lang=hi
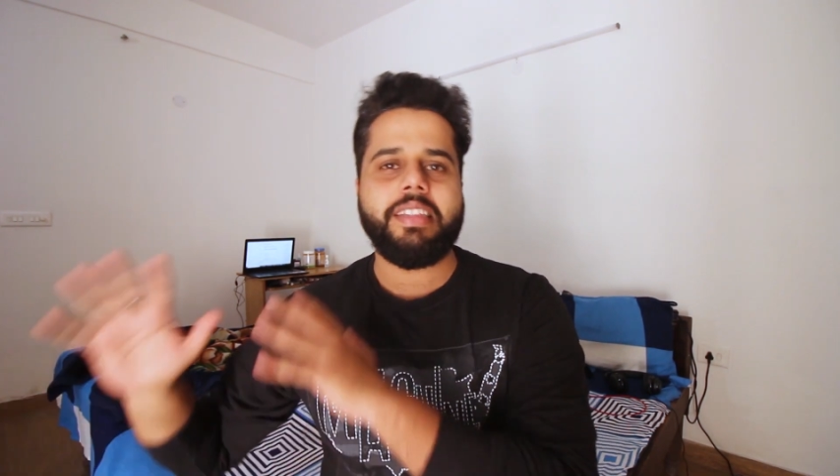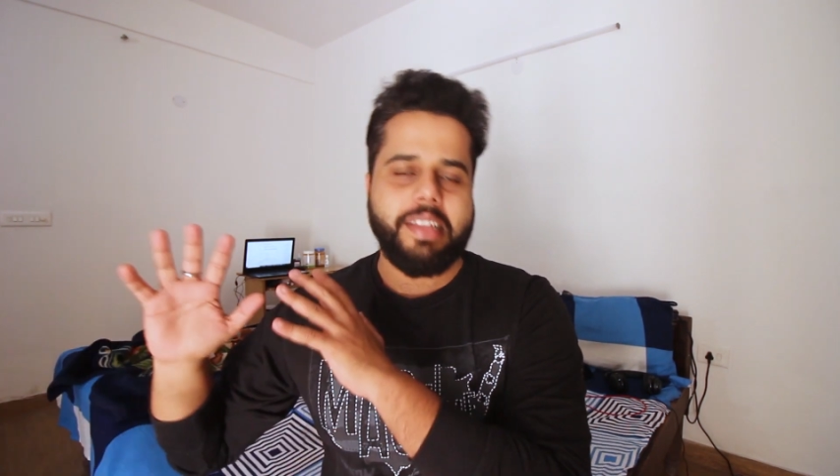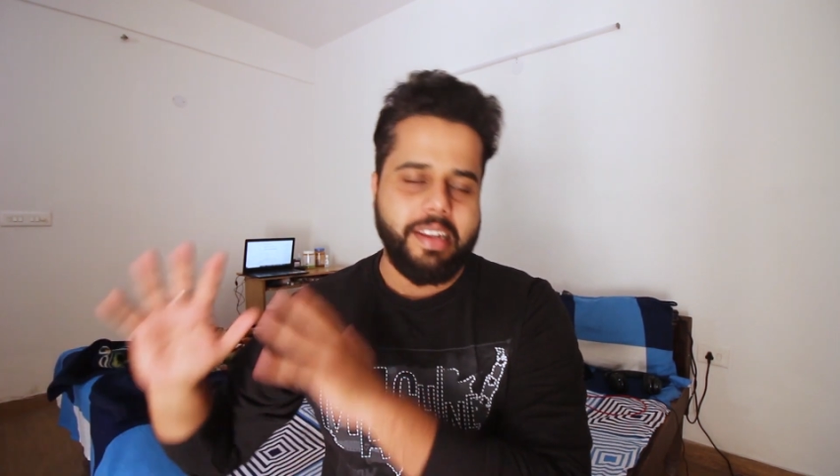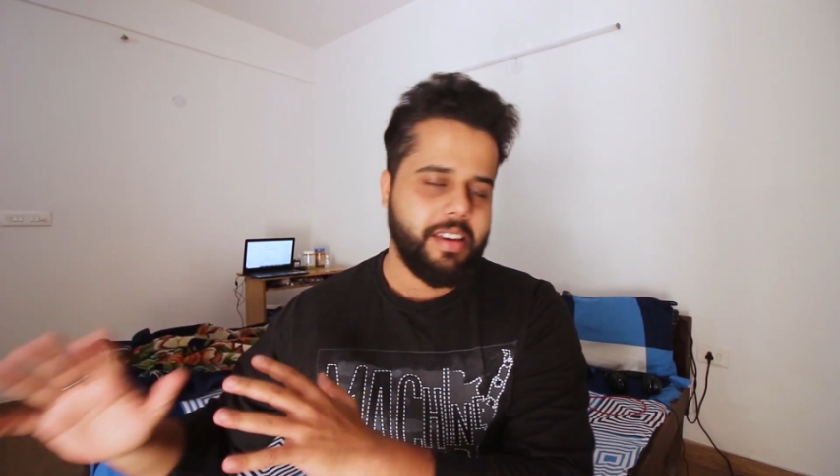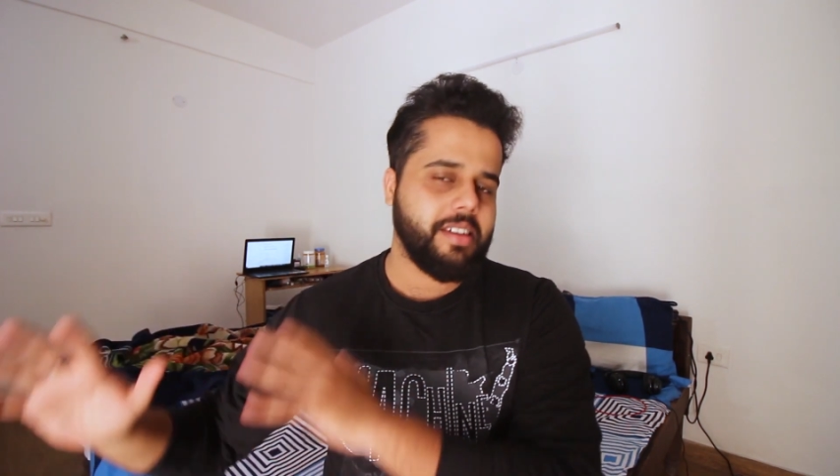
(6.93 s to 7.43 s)

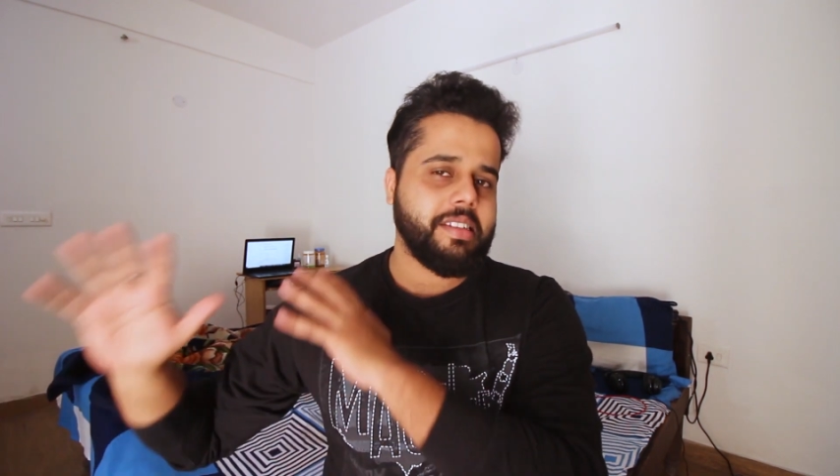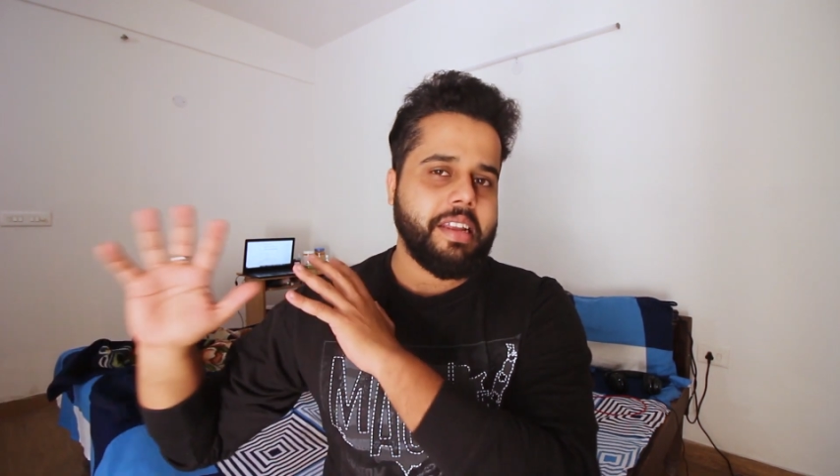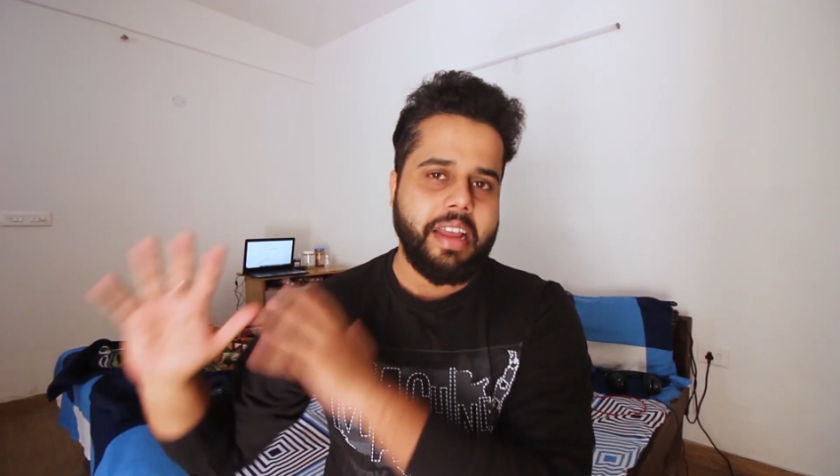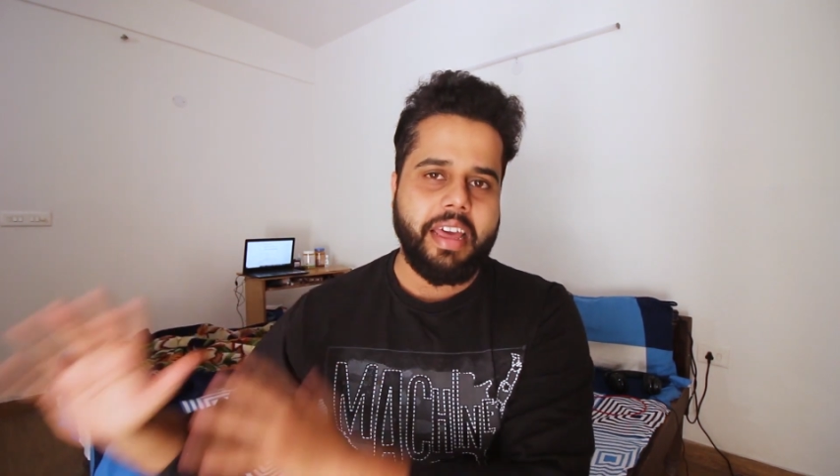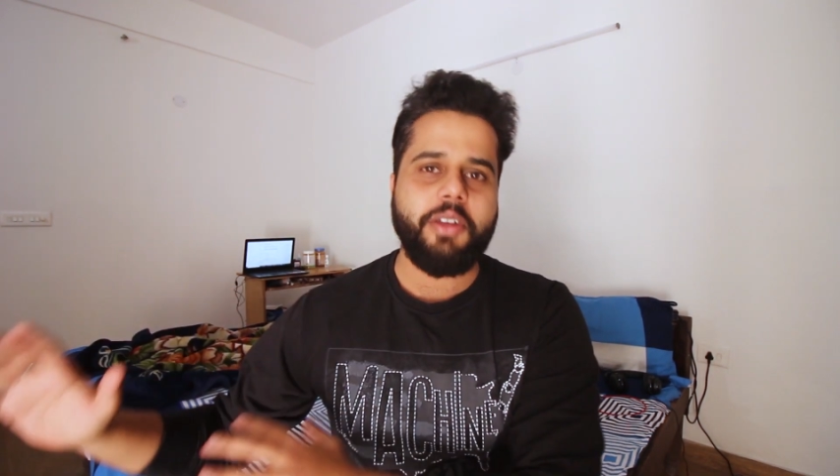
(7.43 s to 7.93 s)
तरीके से
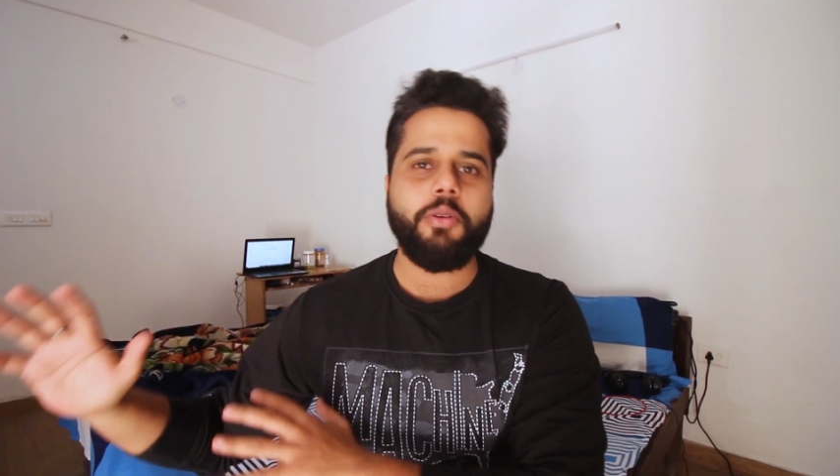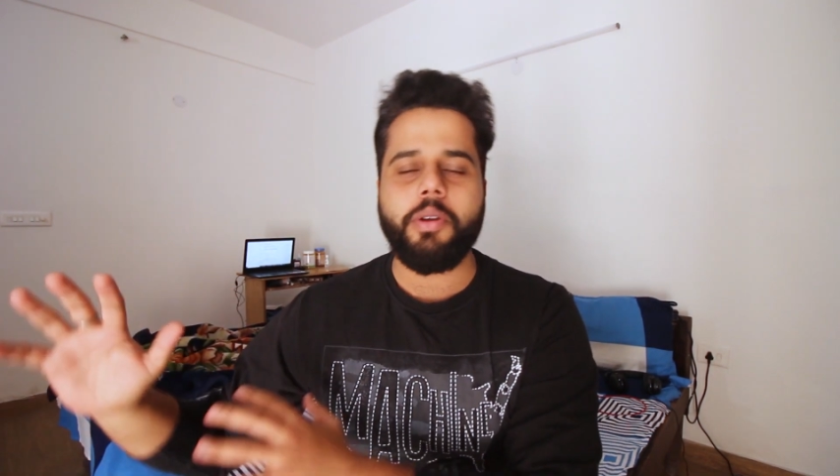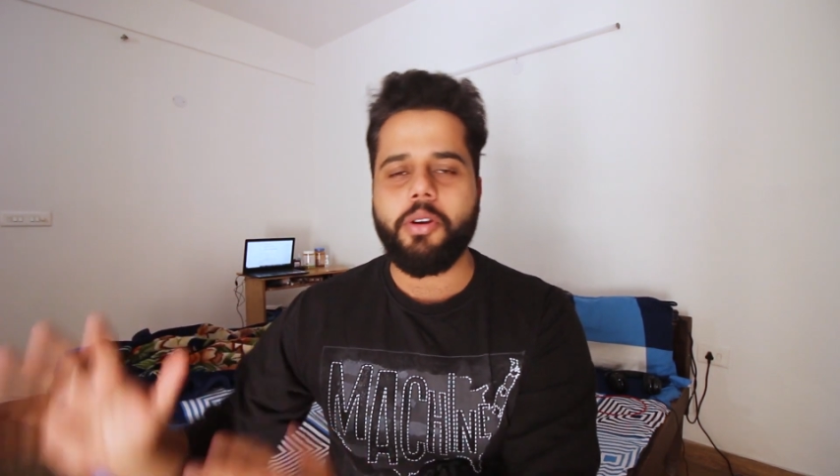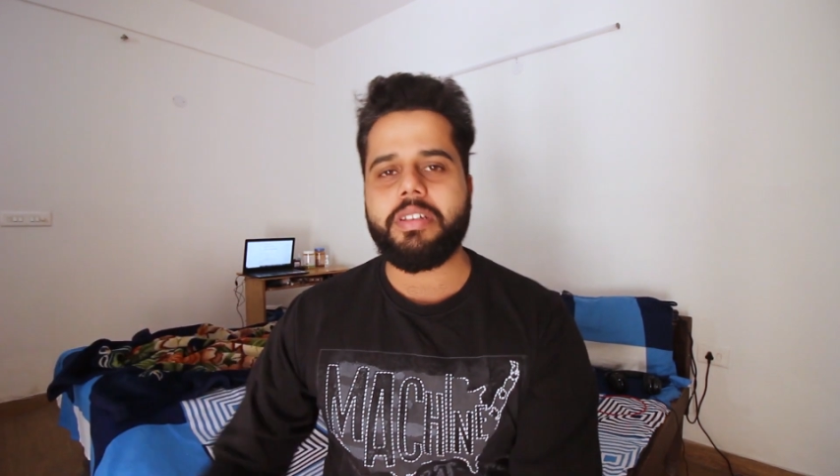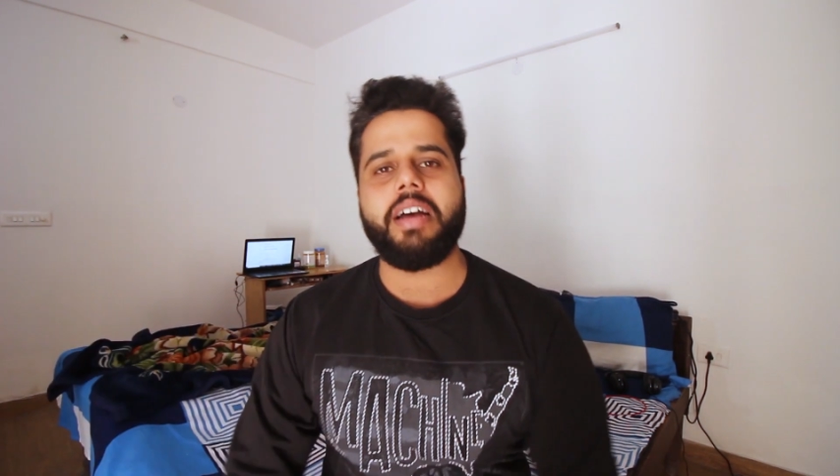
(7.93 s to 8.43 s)
रह रहे हो बिकॉज